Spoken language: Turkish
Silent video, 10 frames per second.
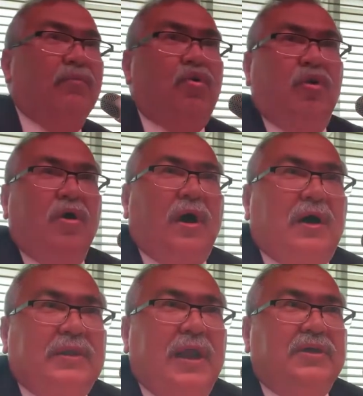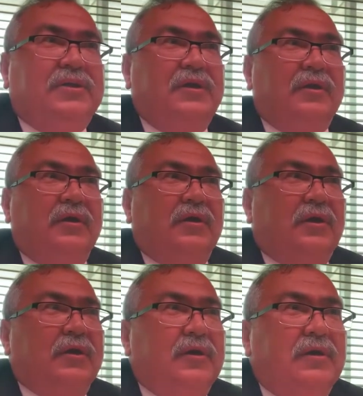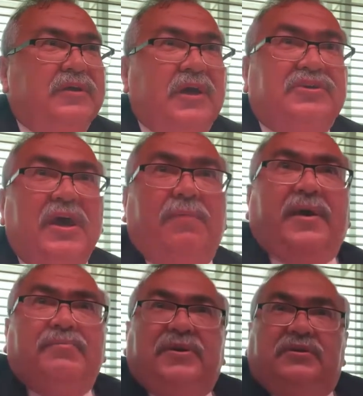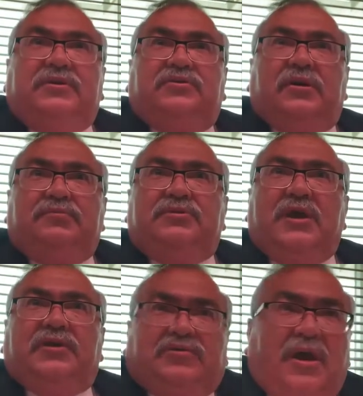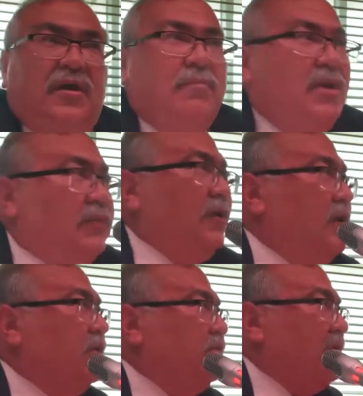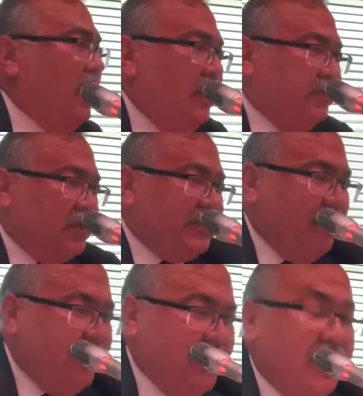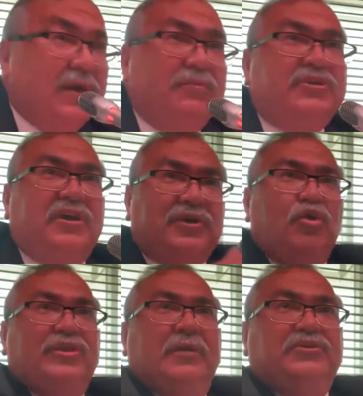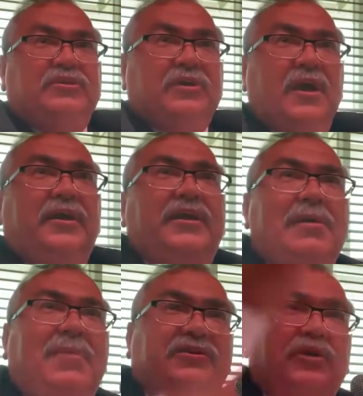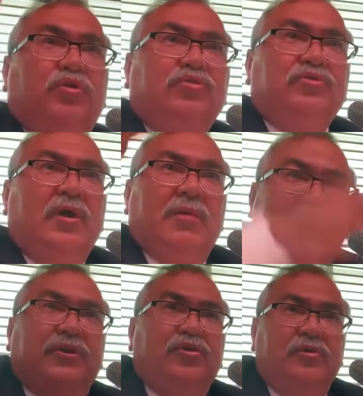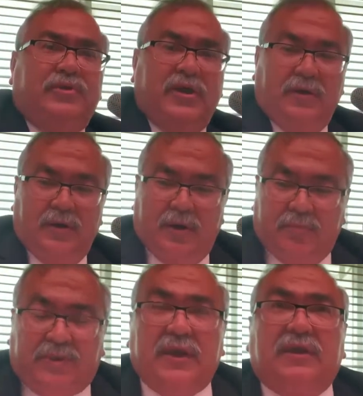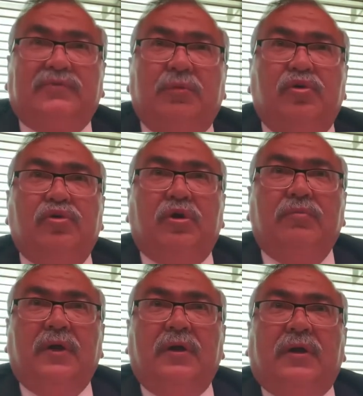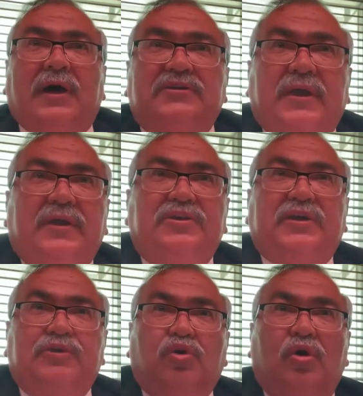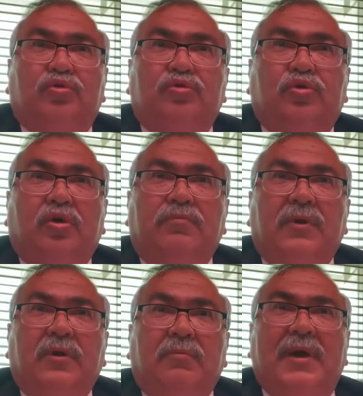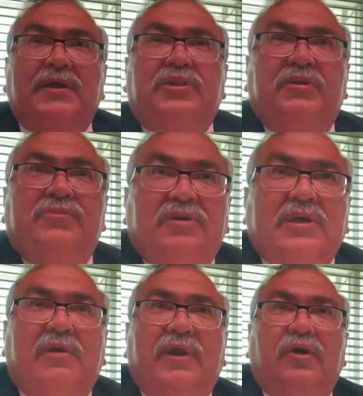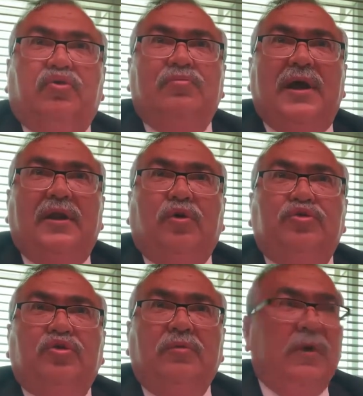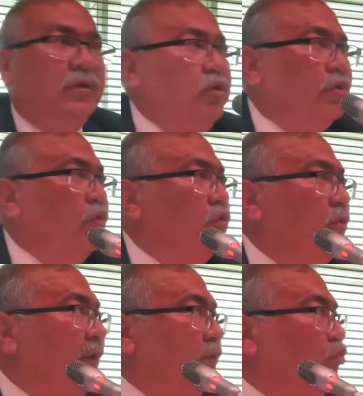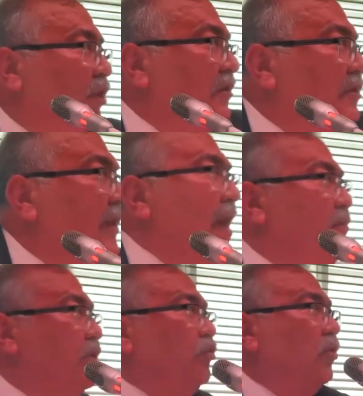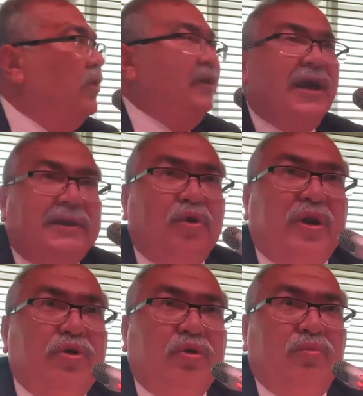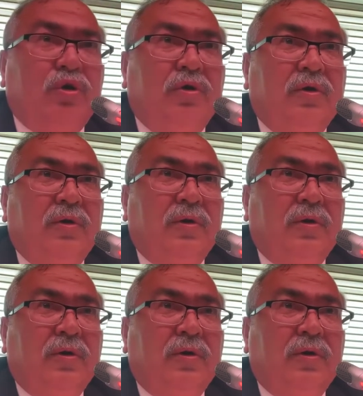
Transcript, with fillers: Bu adaletin e, yasa yapan bir insanız biz ya yasa. Milletvekiliyiz biz ya. Cezaevleriyle ilgili bizi yasa göndermişsiniz. Neden bahsediyoruz? Ben diyorum ki bir teklifte bulunuyorum. Gazete girişleri şöyle olsun diyorum. Ben gittim cezaevine hükümlerle görüşüyorum. Diyor ki hükümlü bana şu gazeteler gelmedi diyor. Nereden öğreniyorum bunu?